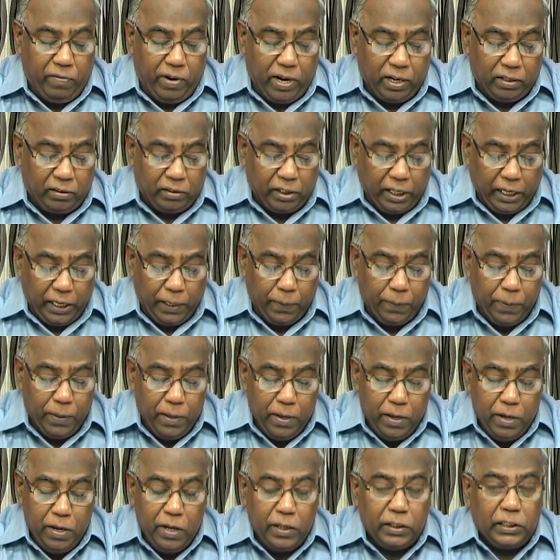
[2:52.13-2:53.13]
வார்த்தை
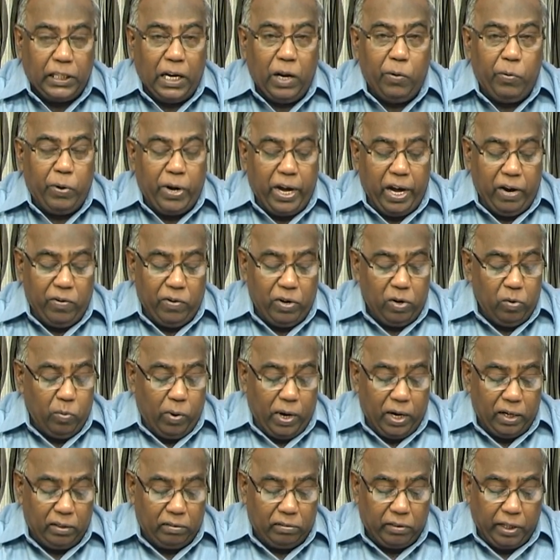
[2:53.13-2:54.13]
இதில் ஒரே ஒரு
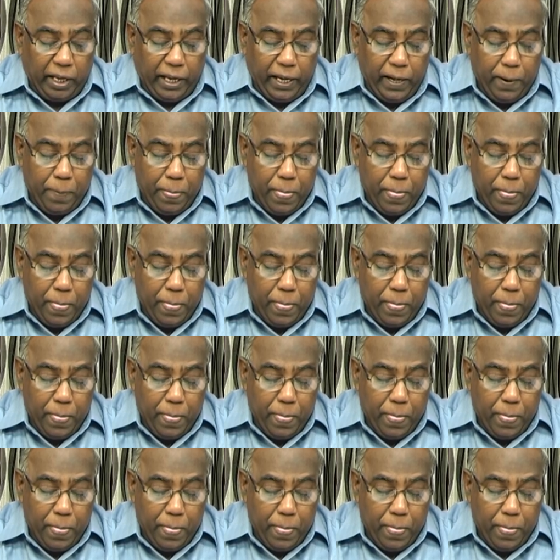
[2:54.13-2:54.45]
வார்த்தை